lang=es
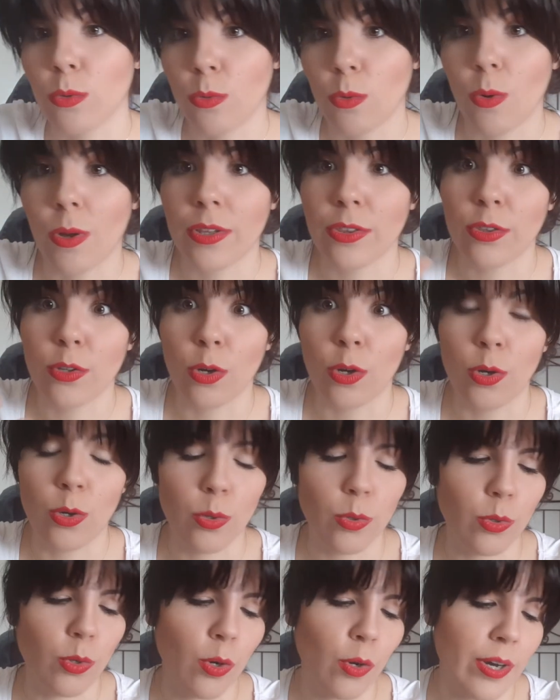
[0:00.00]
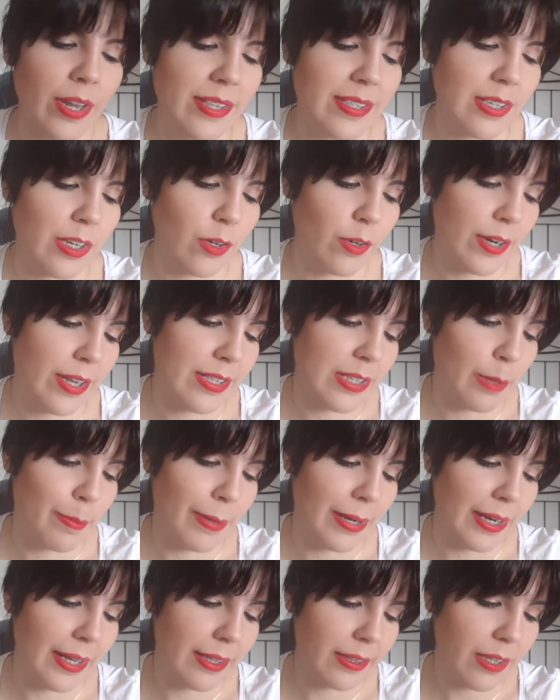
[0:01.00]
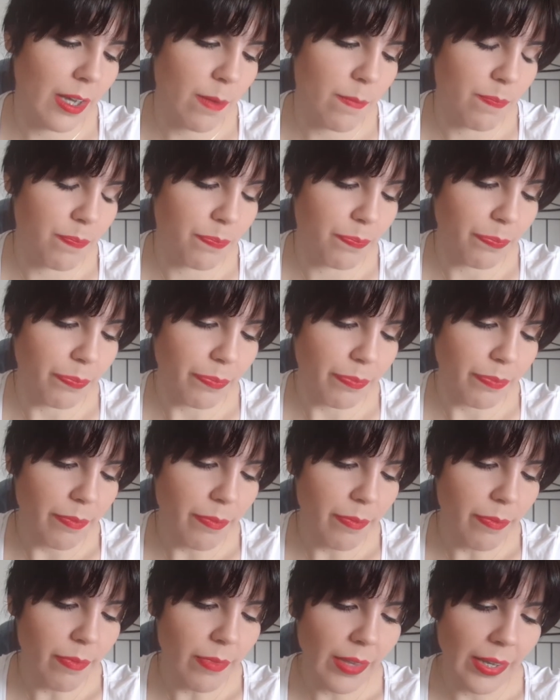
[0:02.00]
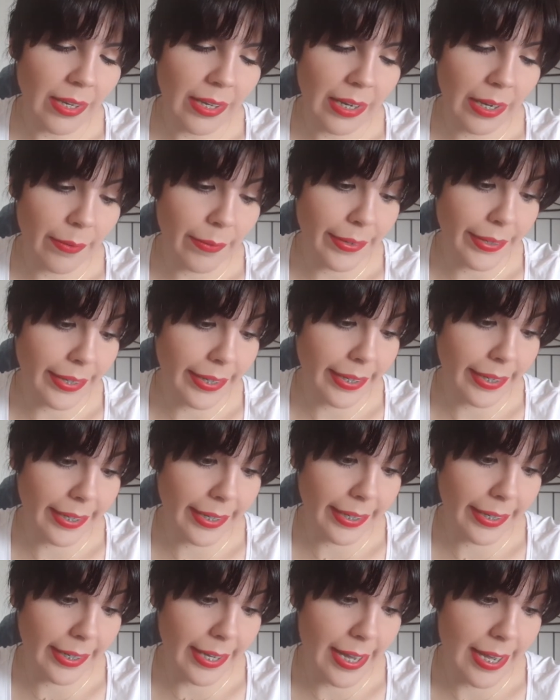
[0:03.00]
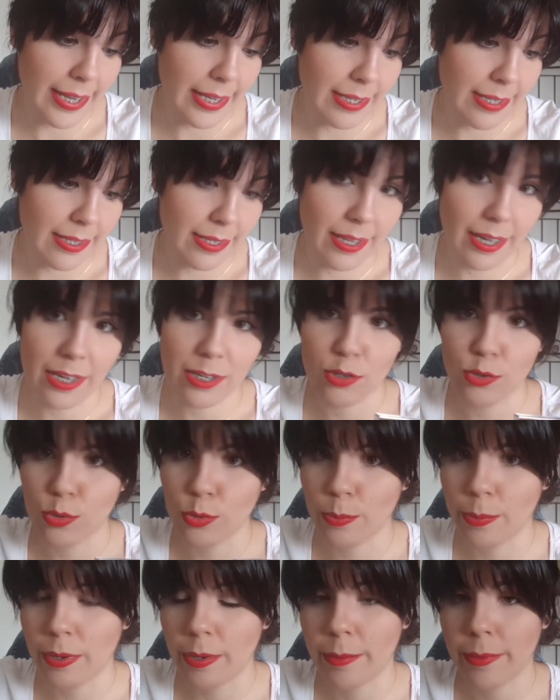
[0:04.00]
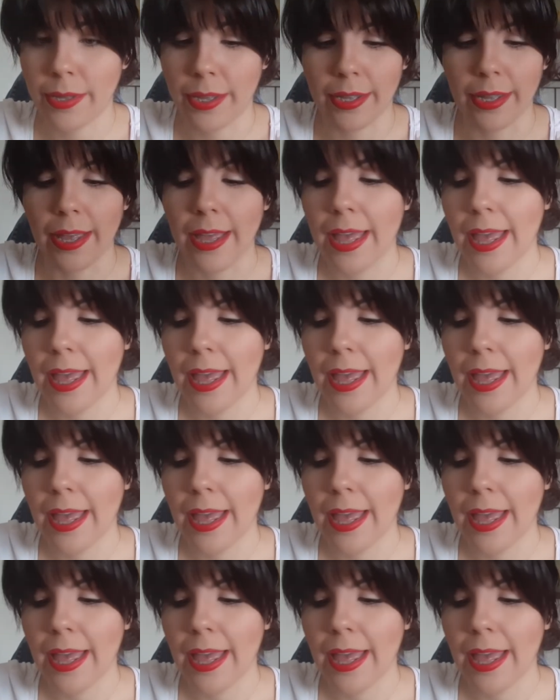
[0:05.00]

cuantos looks con, este, con esta paleta y la verdad es que está súper bien.